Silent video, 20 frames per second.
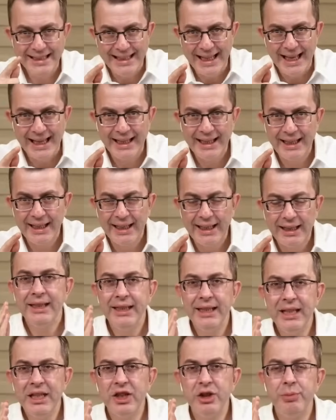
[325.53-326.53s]
ile
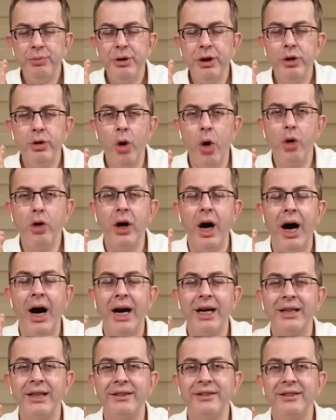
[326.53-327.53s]
hiç mi yok
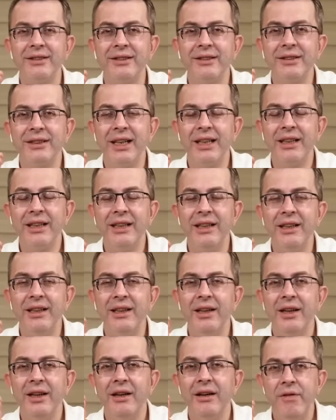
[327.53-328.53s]

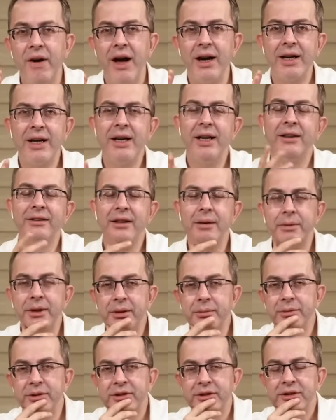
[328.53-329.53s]
arasındaki farkı
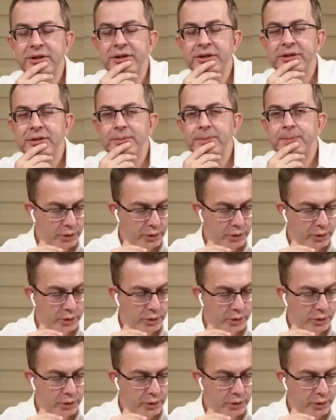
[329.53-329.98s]
yazabilir misiniz?